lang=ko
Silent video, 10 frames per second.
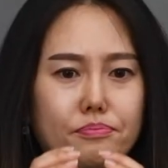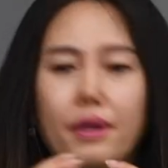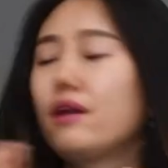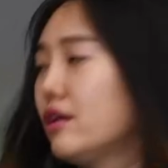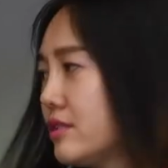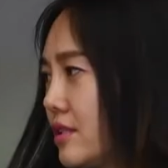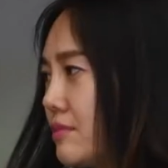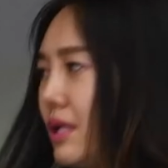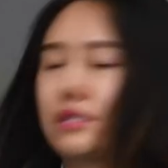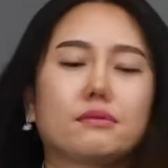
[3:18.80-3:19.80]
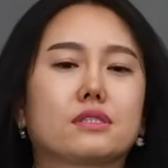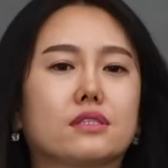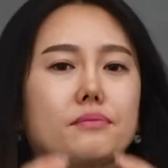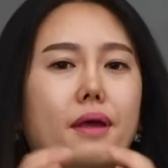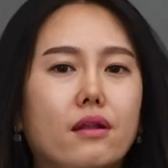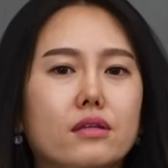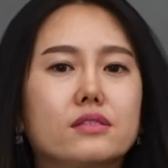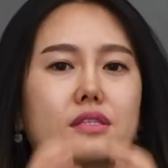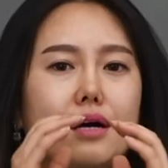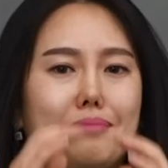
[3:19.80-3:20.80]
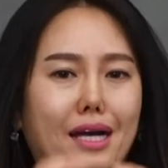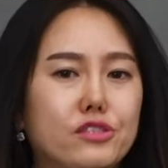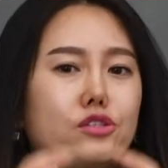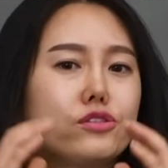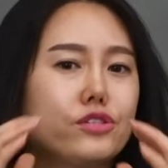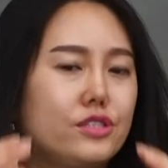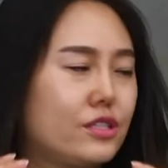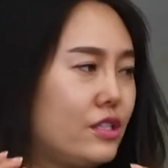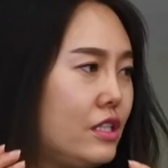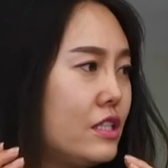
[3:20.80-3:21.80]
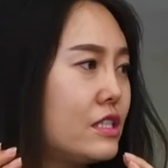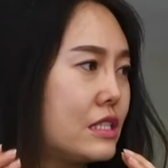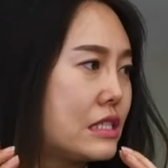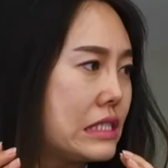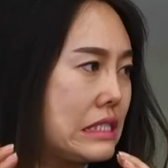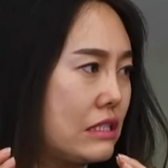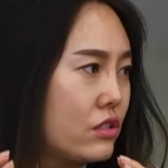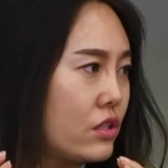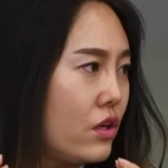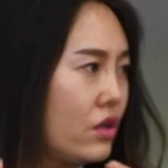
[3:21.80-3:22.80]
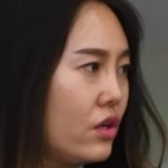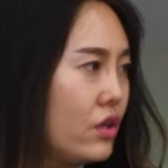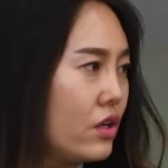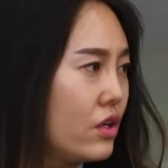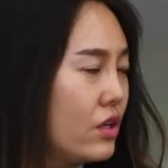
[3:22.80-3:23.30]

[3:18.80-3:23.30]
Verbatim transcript: 밸런스 말씀하셨는데 네. 밸런스가 맞춰져 있, 없어서